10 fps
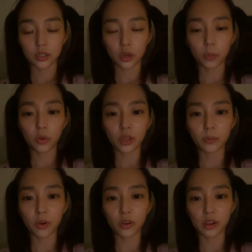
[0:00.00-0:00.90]
떡볶이
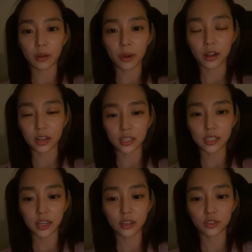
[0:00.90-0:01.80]
먹을까 말까
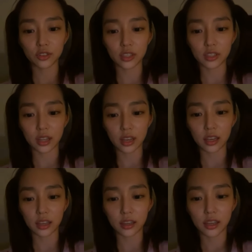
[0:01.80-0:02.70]
생각
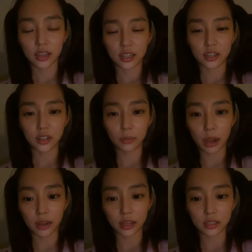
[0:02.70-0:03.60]
중인데 이러다
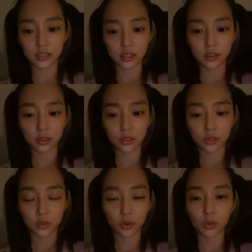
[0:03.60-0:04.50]
말겠죠?
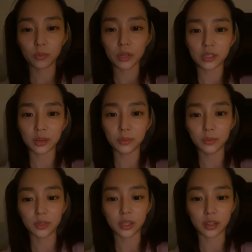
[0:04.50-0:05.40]
조금만
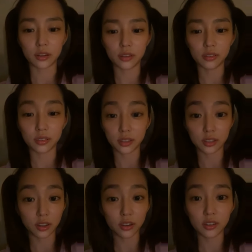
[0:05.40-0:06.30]
참으면 돼요.
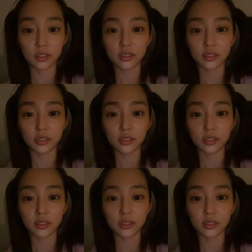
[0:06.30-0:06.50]
그죠?